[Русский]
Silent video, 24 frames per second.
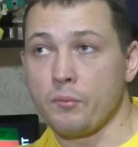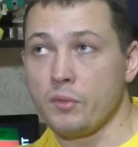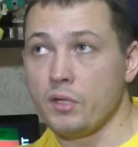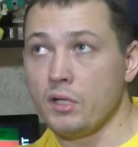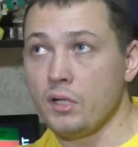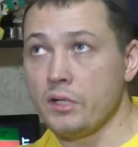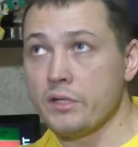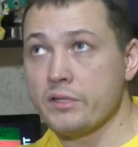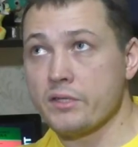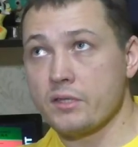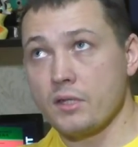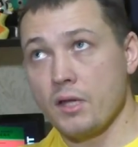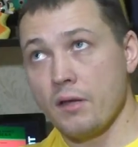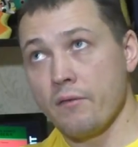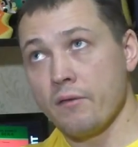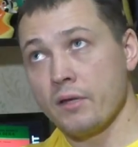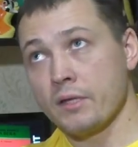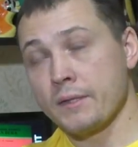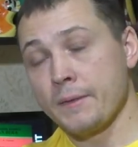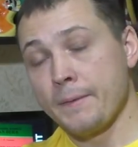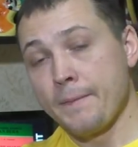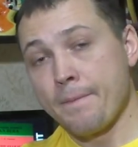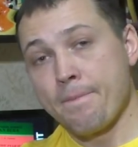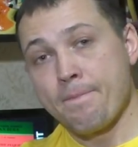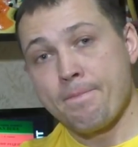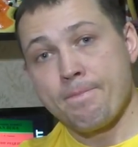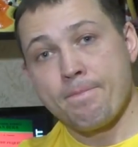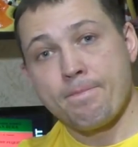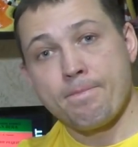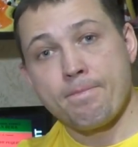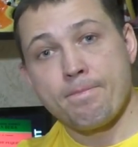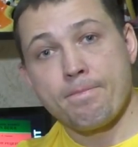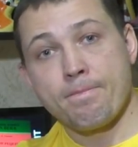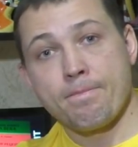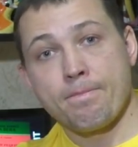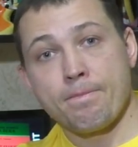или ставят
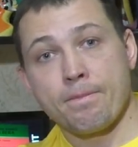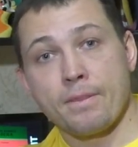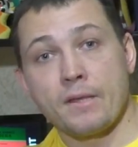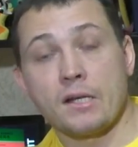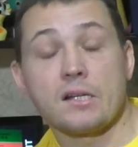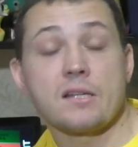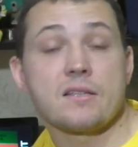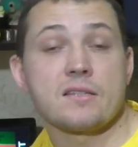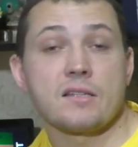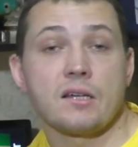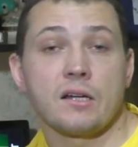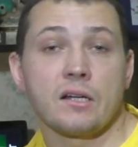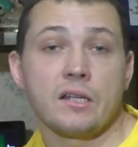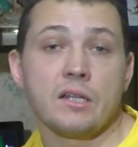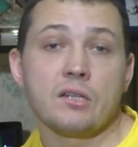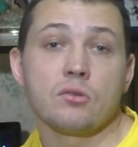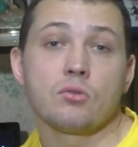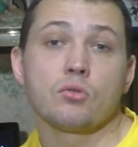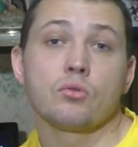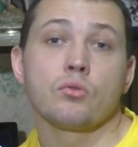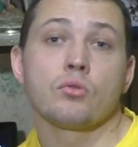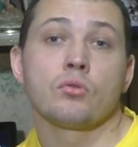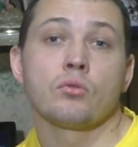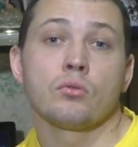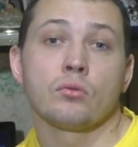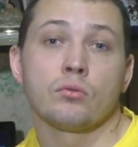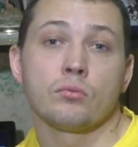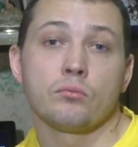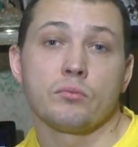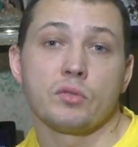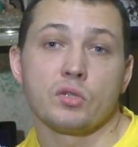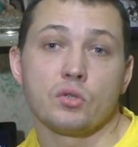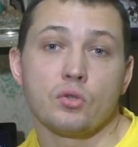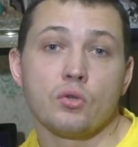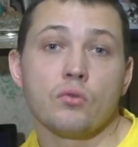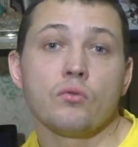разогретую
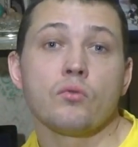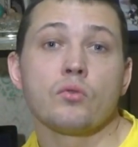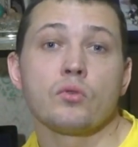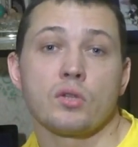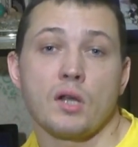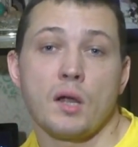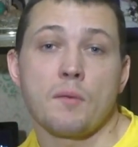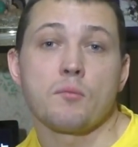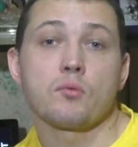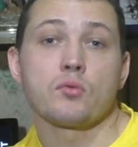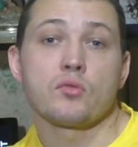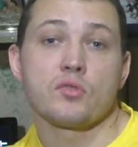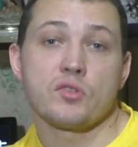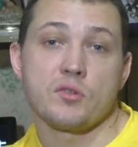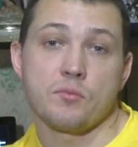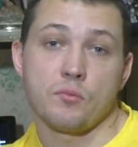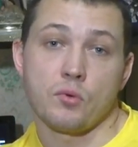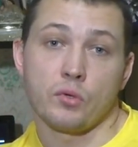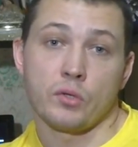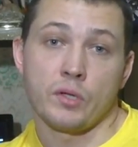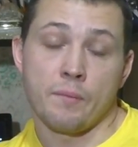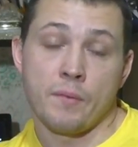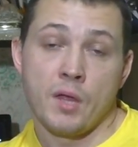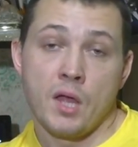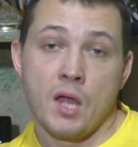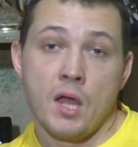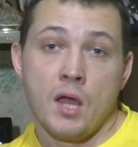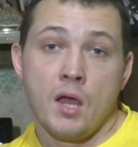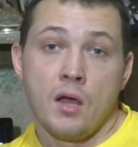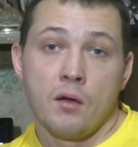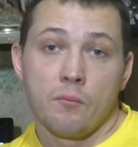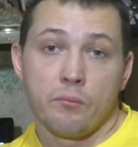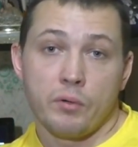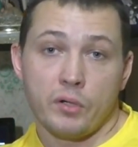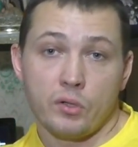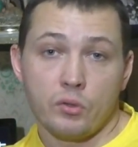медовую рамку с медом.
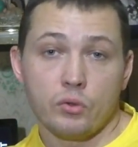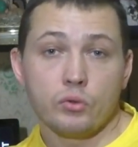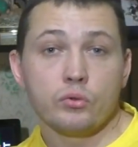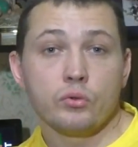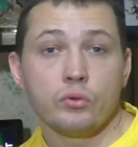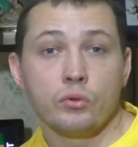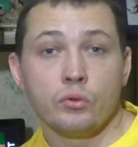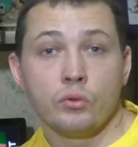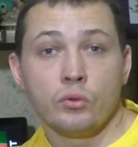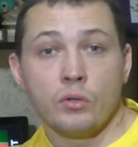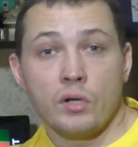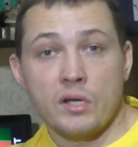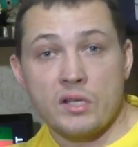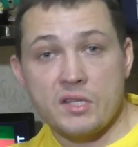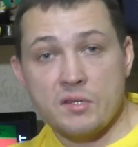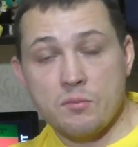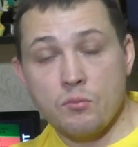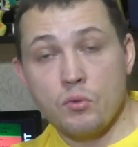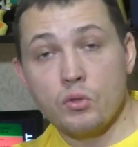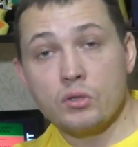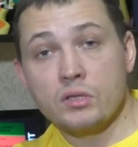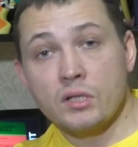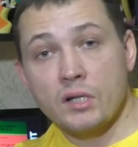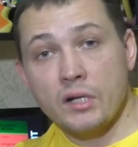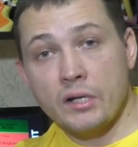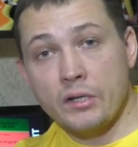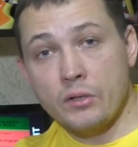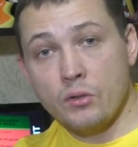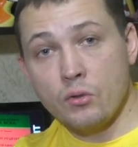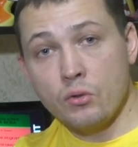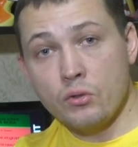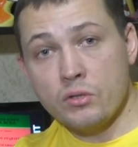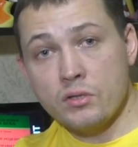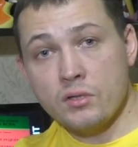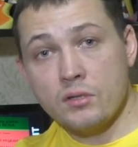По ходу осмотра гнезд